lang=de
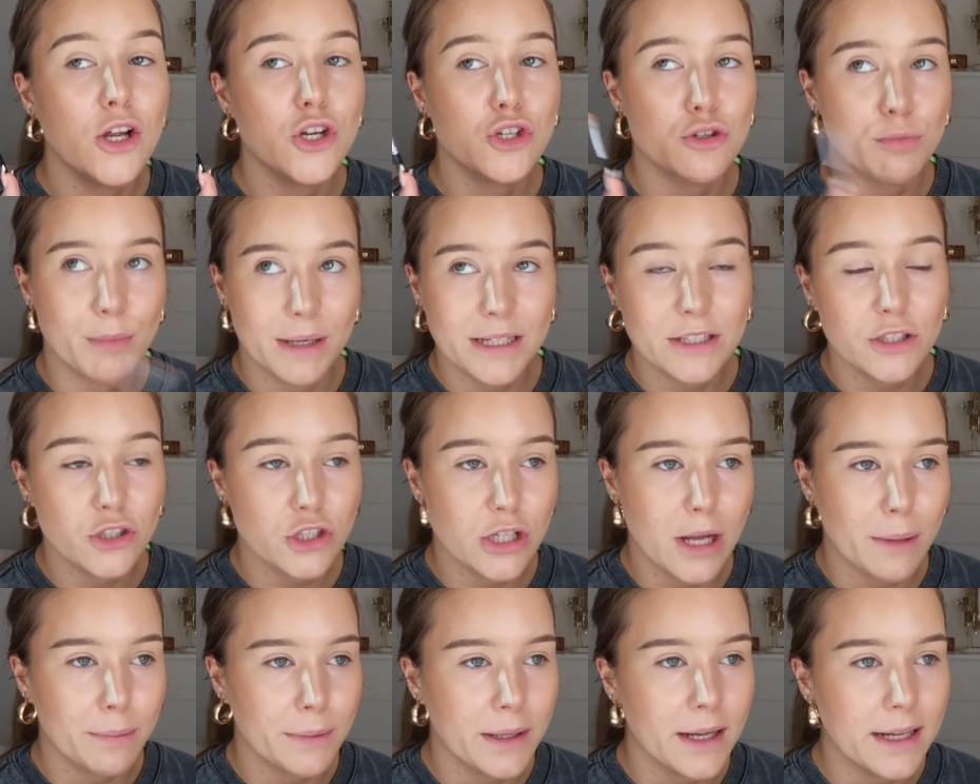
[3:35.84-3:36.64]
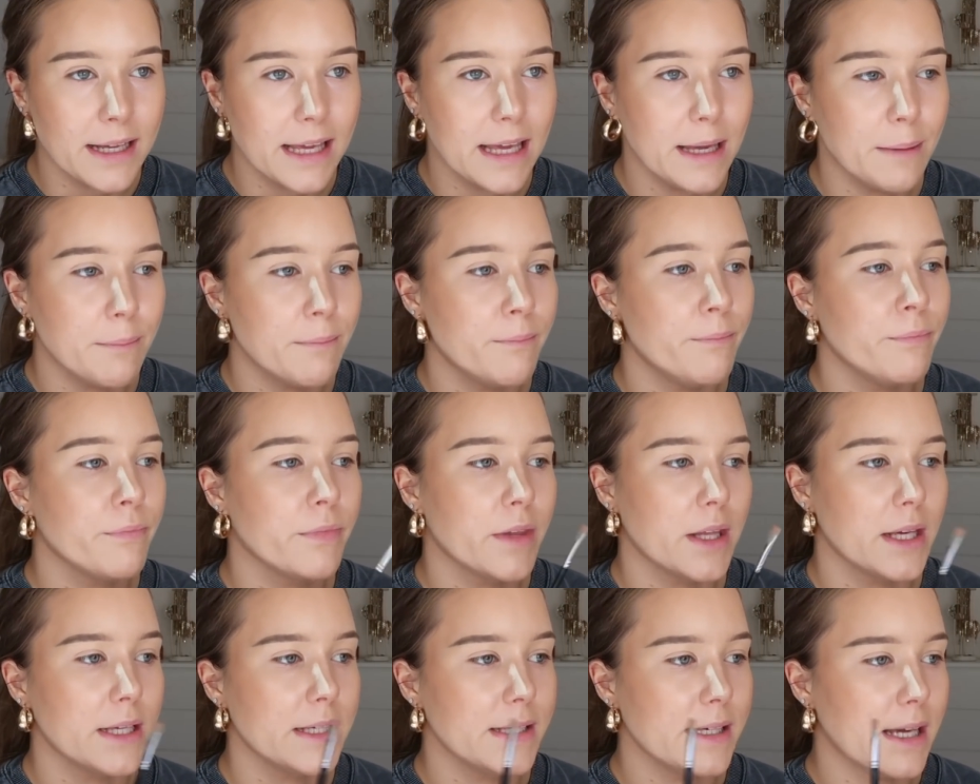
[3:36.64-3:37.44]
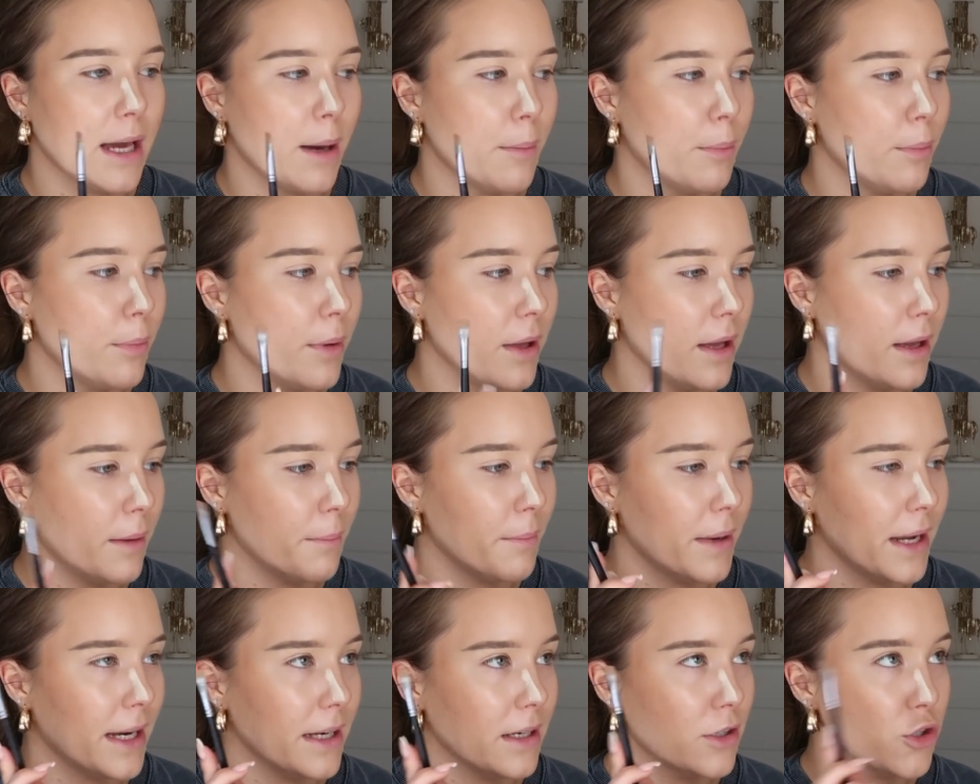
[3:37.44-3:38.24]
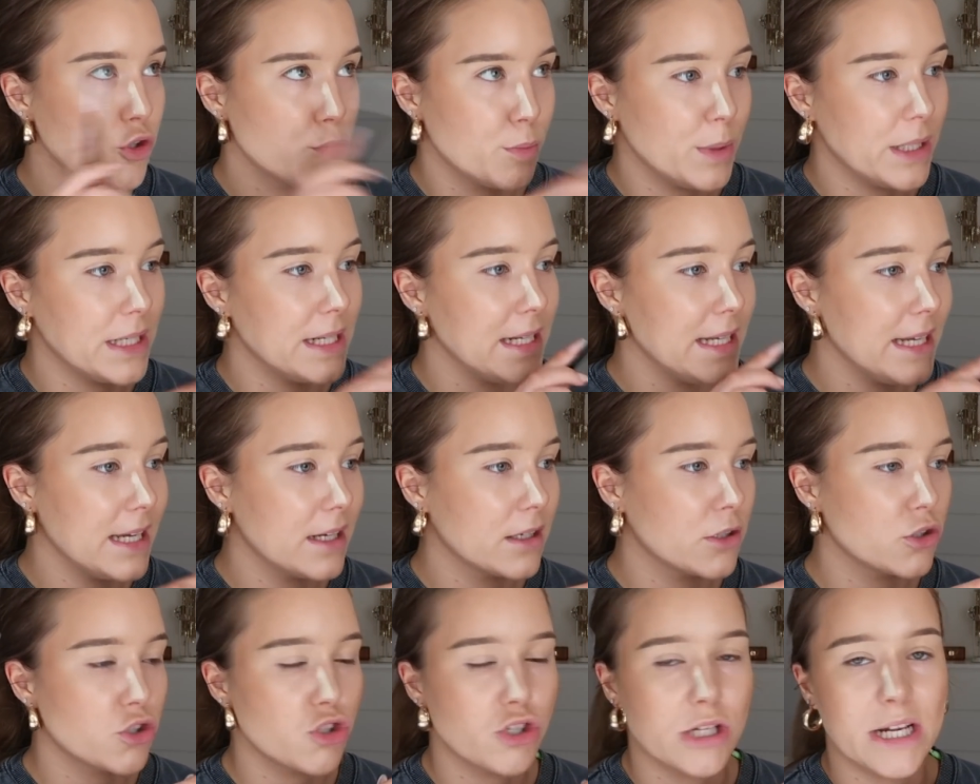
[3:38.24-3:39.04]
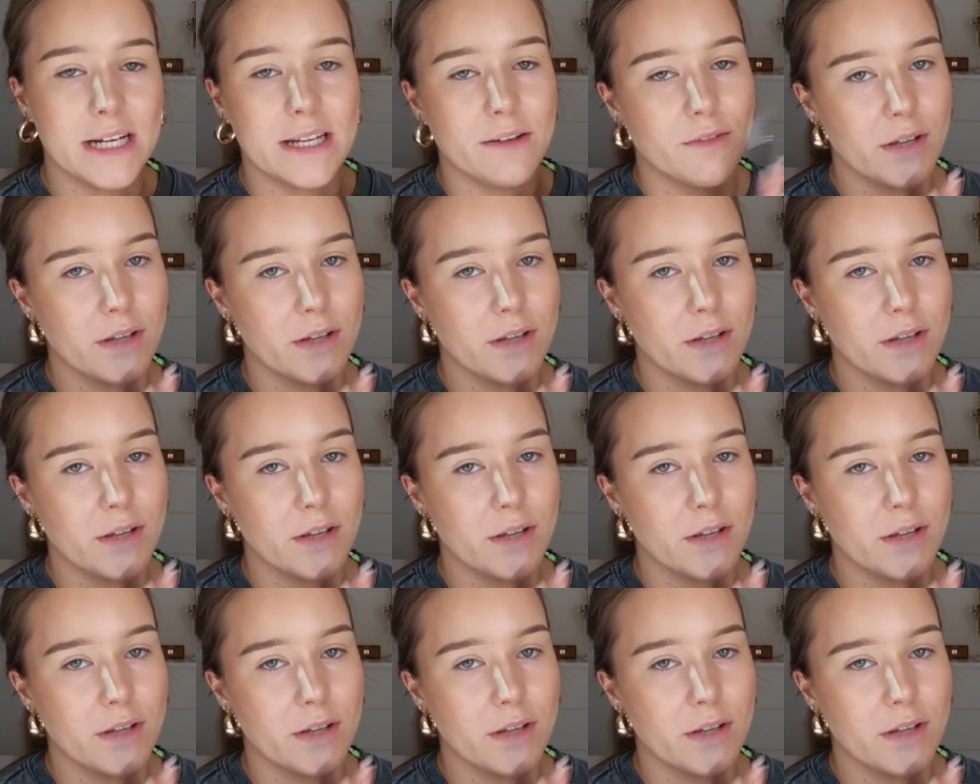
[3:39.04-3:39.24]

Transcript: Schminktisch abgegeben. Ich habe äh, meinen Spiegel hier hingestellt.